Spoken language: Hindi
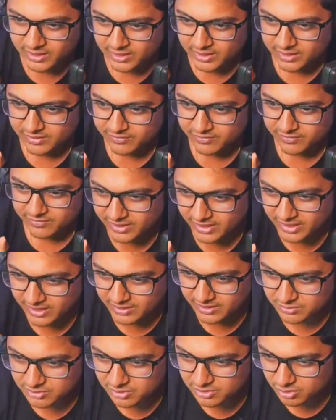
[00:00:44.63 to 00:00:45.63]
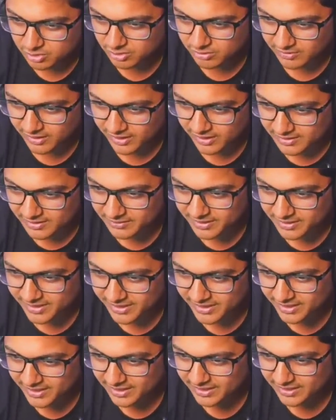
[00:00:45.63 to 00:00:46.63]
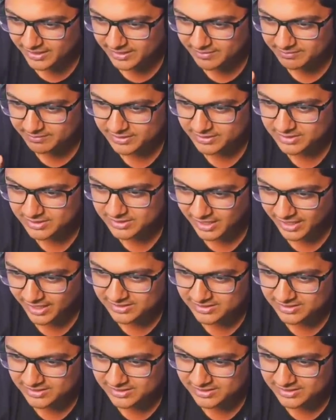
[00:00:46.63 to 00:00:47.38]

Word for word: फिर टीम सोल वाले में एक मैसेज आया है